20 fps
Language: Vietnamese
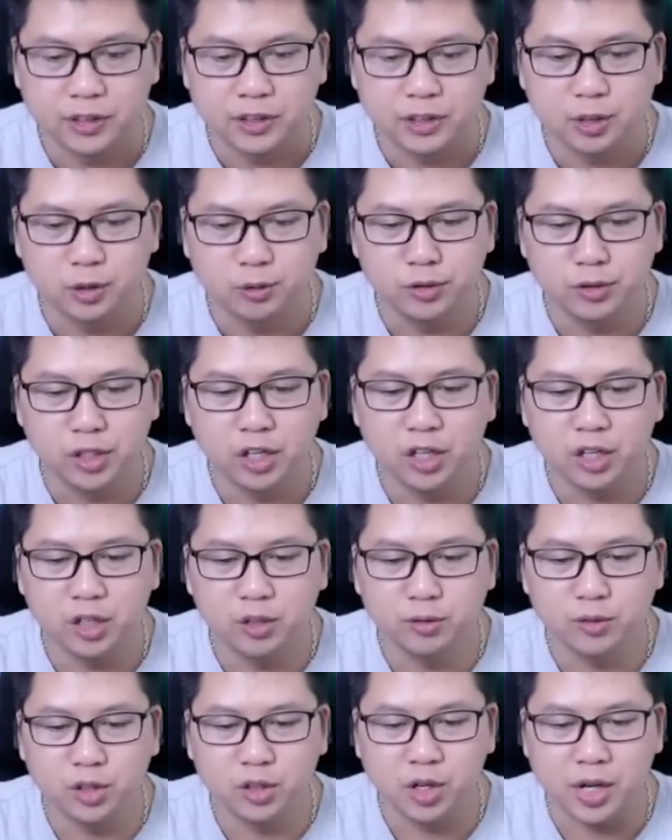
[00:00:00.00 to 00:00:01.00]
Đúng rồi, đúng
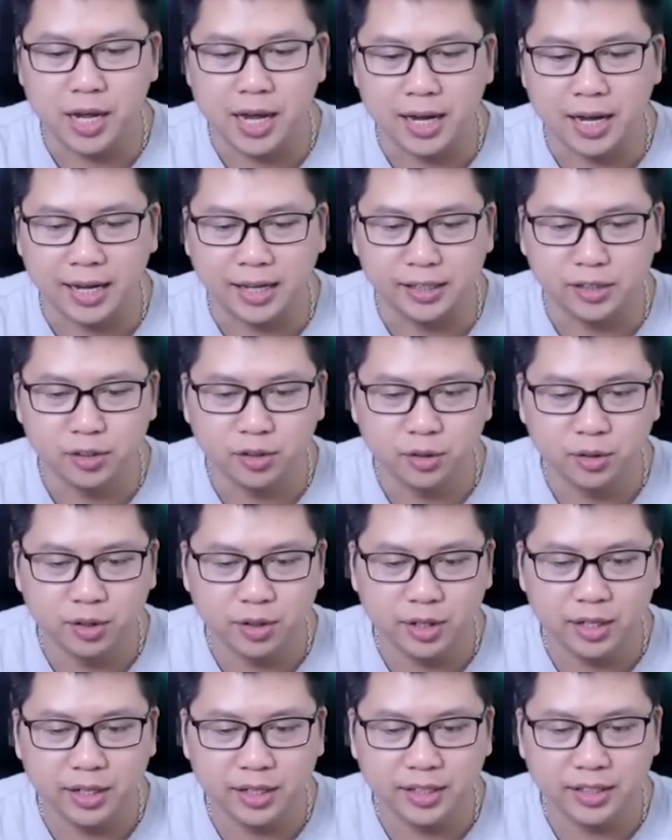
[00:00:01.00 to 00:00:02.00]
rồi, hạ cánh
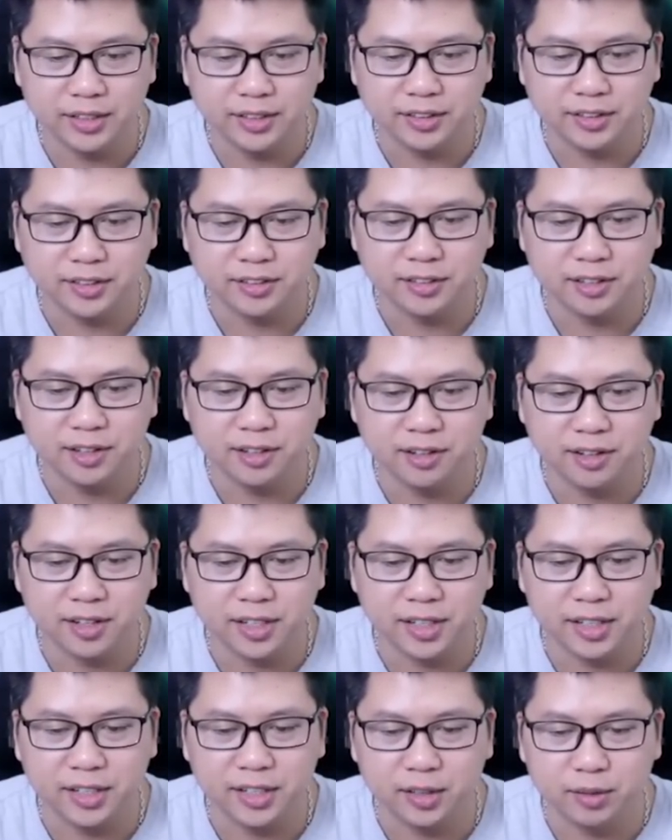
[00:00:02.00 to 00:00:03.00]
thôi.
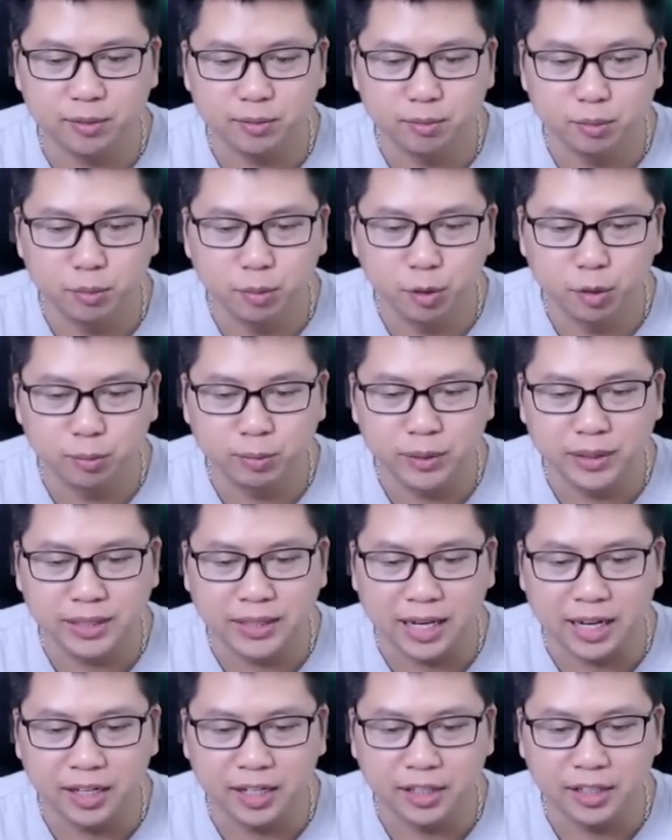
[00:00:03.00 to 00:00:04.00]
Sơi, một binh
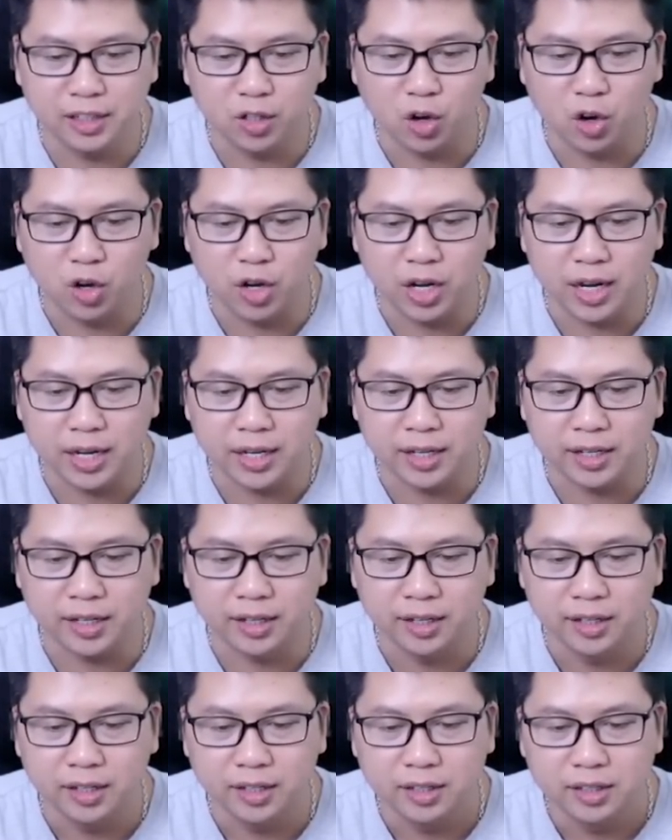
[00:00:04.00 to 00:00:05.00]
tàng hình có ngày.
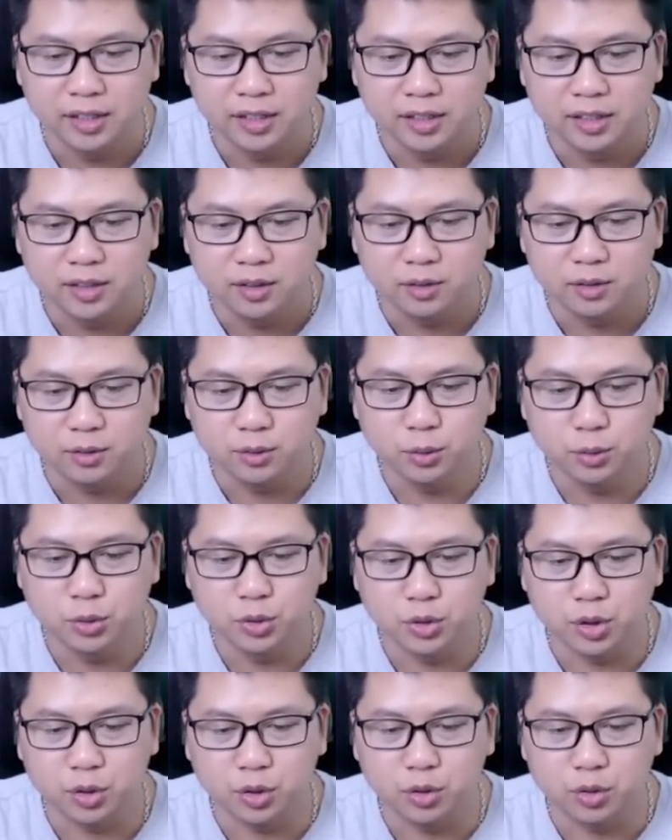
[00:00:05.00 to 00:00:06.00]
Ui
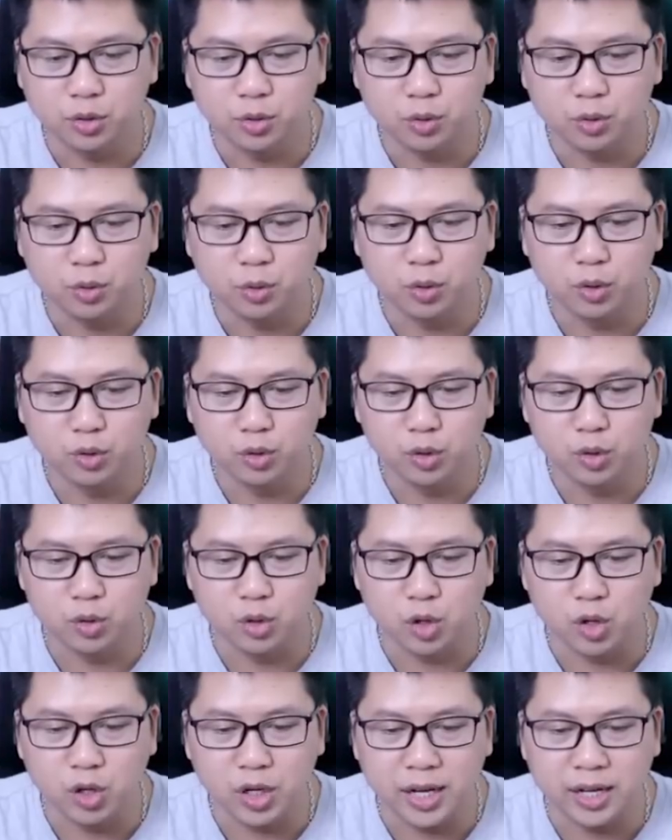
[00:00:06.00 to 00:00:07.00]
giời, cuồng nộ
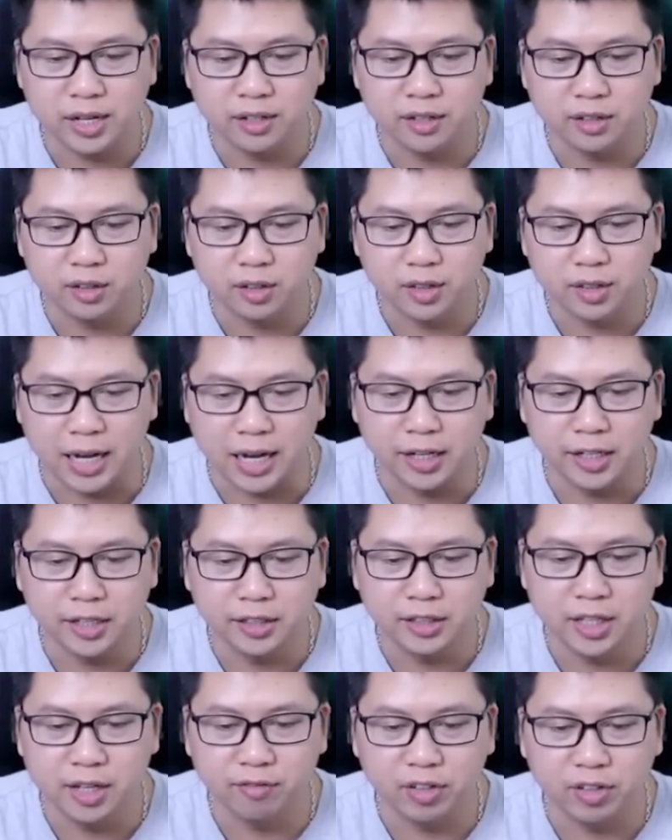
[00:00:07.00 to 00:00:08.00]
có ngay tàng hình
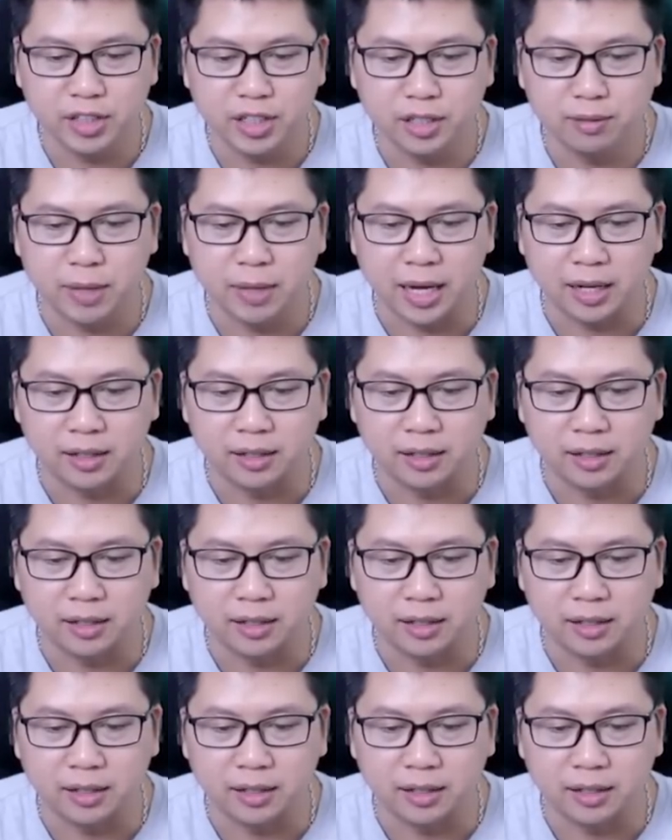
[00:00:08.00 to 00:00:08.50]
tiếp vào nhân bản.